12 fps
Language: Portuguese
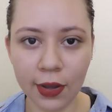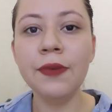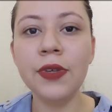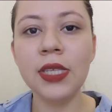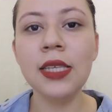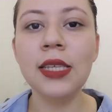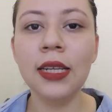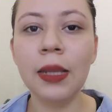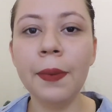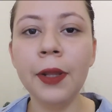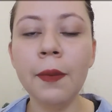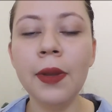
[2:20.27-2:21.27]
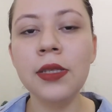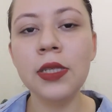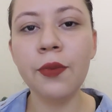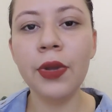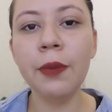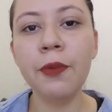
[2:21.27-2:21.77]
Se você acerta pelo menos
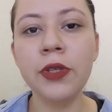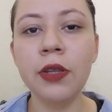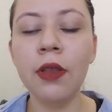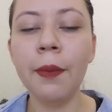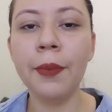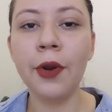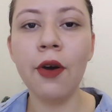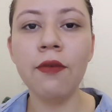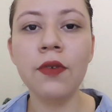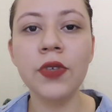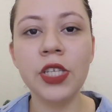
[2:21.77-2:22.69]
50% da prova,